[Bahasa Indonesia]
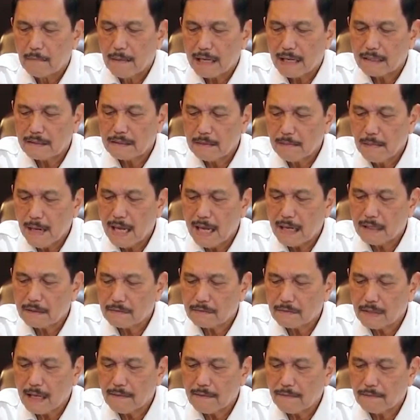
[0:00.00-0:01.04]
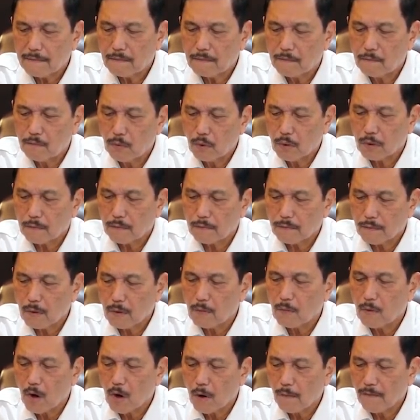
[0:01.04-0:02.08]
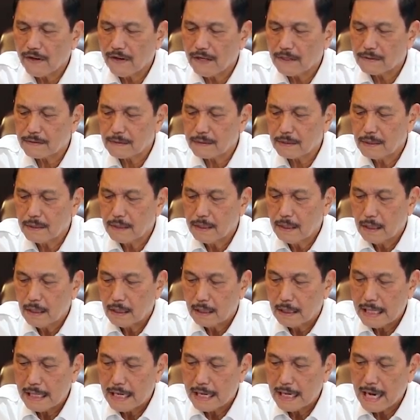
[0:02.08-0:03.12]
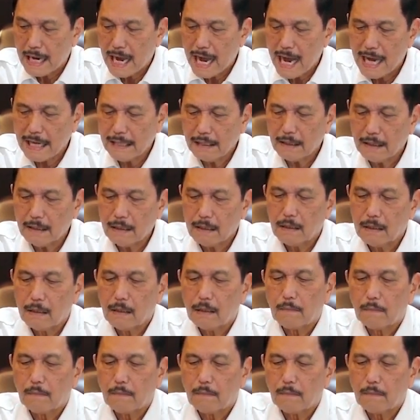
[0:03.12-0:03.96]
maksimal staff work from office dengan